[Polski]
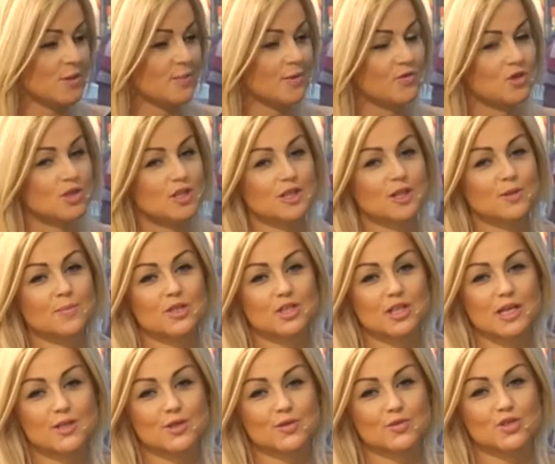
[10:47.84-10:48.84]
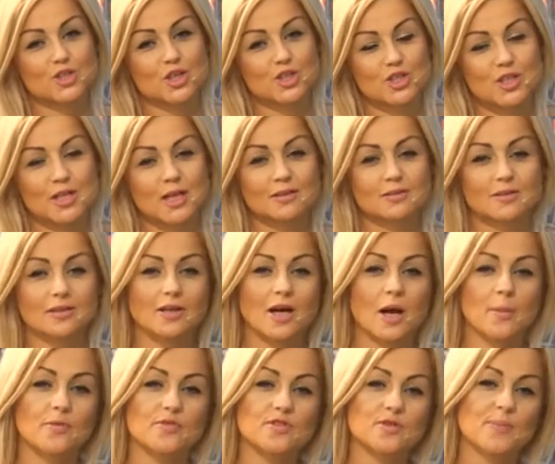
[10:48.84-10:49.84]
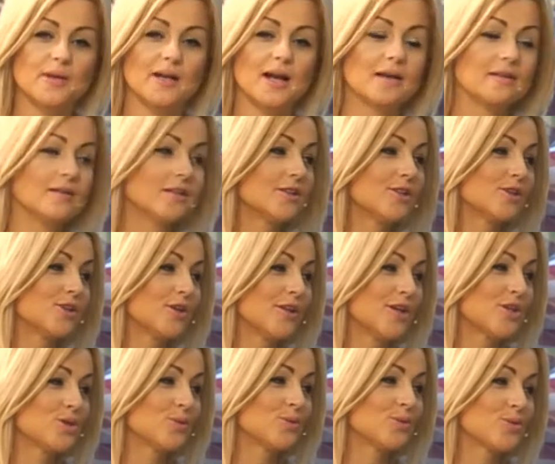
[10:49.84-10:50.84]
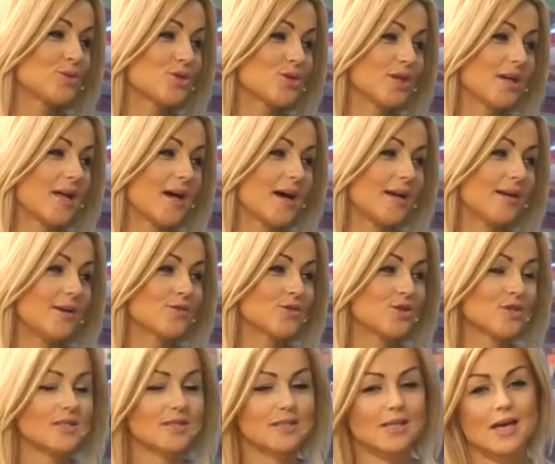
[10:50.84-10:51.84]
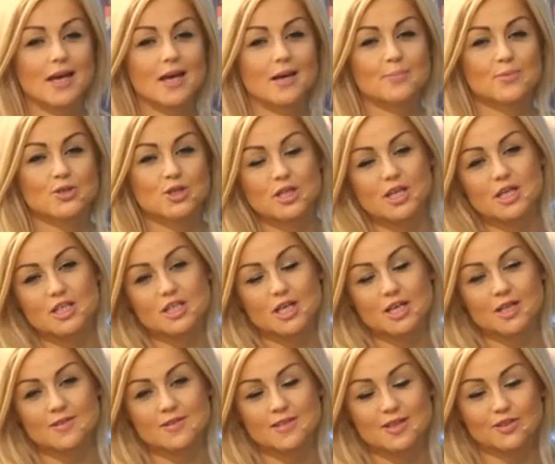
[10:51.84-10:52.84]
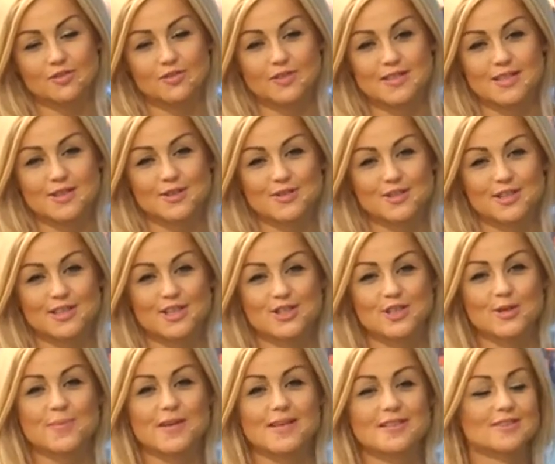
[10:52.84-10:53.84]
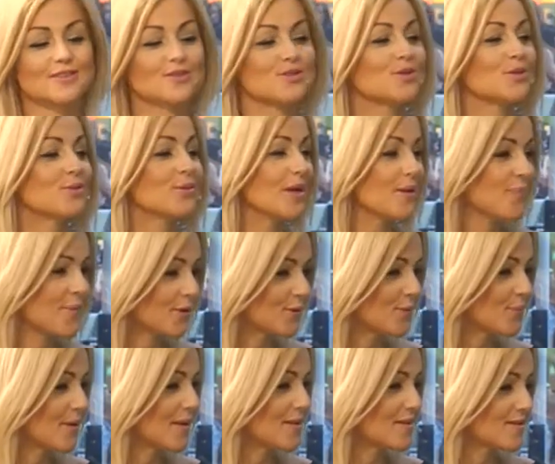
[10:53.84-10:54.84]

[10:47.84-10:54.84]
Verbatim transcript: wszystkich mieszkańców Szczecina do tego, aby wspierali nie tylko naszą drużynę, ale wszystkie przyjeżdżające, odwiedzające nasze miasto. Dziękuję Panu bardzo